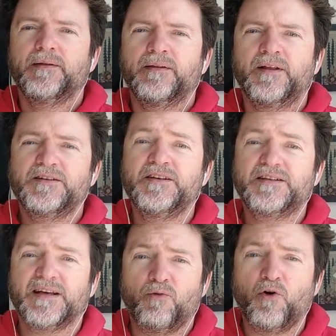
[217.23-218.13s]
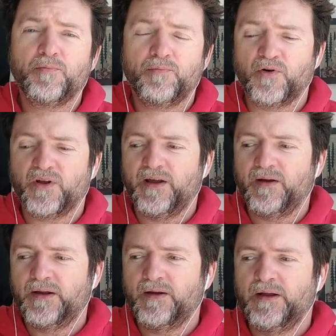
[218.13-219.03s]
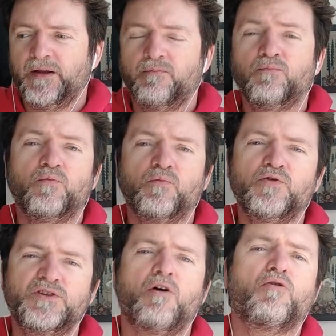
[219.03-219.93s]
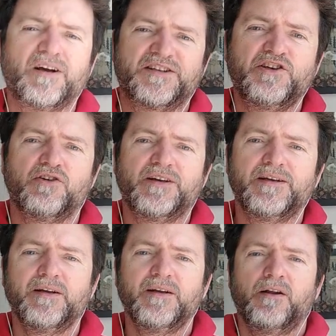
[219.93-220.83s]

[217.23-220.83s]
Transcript: de sinsabor, porque en muchas ocasiones